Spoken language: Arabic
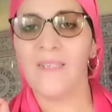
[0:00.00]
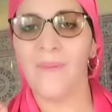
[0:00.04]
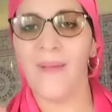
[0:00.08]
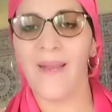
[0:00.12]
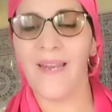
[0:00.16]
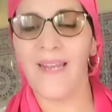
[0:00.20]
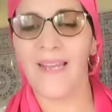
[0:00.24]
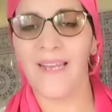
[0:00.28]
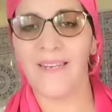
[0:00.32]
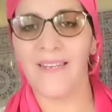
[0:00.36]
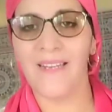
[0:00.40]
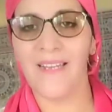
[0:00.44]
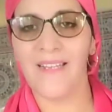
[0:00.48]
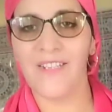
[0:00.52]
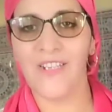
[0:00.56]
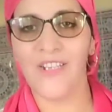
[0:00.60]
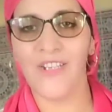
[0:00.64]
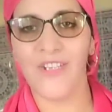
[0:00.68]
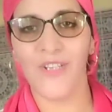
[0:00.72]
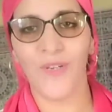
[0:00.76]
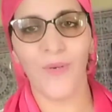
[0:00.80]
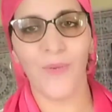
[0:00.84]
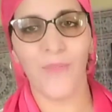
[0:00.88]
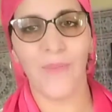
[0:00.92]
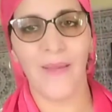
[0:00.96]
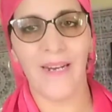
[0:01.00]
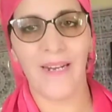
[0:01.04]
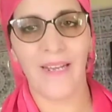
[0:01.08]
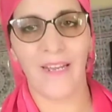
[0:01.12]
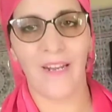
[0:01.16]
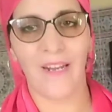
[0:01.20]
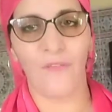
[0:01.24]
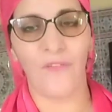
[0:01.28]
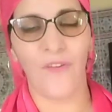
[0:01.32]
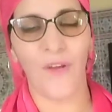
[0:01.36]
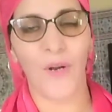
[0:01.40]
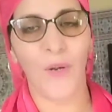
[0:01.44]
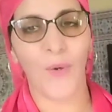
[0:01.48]
تبان لك النتيجه ويبان
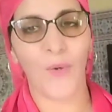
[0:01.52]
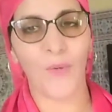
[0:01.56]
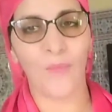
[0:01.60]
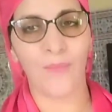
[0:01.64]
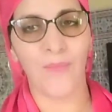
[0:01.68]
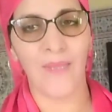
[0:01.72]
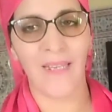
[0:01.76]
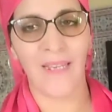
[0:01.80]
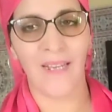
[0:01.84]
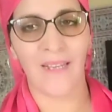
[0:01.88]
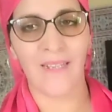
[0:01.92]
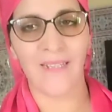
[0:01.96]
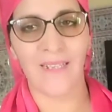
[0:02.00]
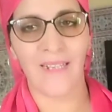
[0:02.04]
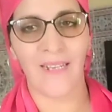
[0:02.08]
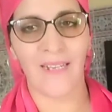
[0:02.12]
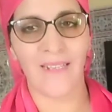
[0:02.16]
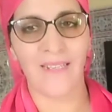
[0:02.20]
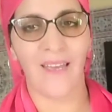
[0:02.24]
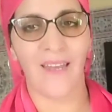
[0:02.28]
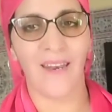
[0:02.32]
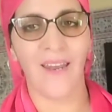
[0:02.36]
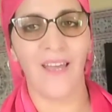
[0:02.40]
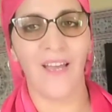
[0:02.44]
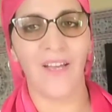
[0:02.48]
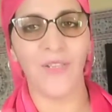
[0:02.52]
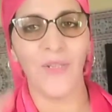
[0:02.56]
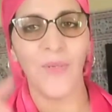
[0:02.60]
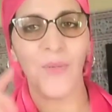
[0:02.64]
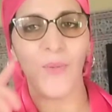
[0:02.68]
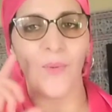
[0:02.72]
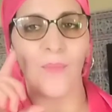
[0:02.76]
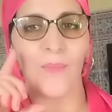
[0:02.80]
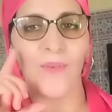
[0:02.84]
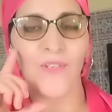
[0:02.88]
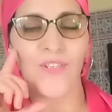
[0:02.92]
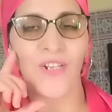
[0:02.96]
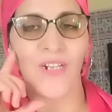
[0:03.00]
لك الفرق وبدا يا اختي كتغلاضي
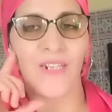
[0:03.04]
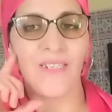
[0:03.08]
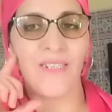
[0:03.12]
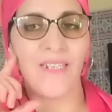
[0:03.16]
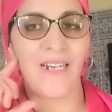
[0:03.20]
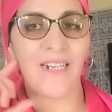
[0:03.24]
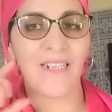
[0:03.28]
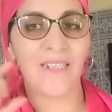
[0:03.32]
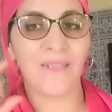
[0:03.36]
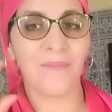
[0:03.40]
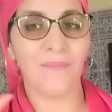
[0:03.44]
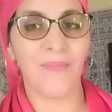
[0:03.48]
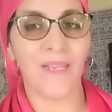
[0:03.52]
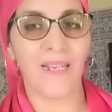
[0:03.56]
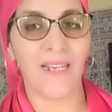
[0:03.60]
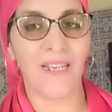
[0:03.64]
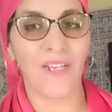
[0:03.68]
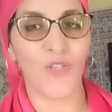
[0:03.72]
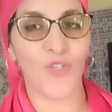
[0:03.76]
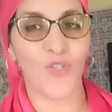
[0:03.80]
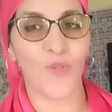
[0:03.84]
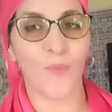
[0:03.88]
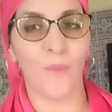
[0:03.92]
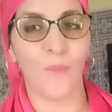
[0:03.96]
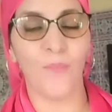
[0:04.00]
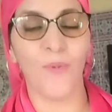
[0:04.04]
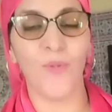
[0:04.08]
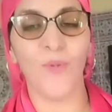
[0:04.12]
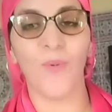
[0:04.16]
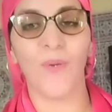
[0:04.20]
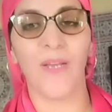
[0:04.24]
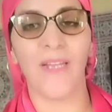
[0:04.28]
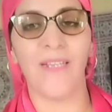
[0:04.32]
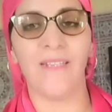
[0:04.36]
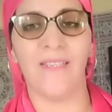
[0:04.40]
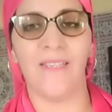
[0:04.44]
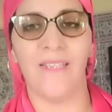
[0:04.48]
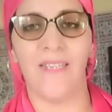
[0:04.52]
والبشره ديالك تبدا كتجبد
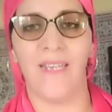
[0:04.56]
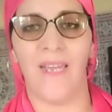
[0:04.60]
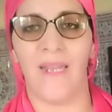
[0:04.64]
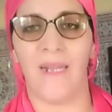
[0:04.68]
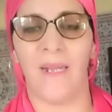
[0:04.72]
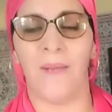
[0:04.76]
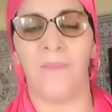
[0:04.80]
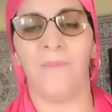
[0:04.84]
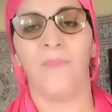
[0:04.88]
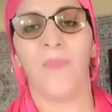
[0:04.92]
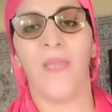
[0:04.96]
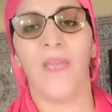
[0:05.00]
وكتزيان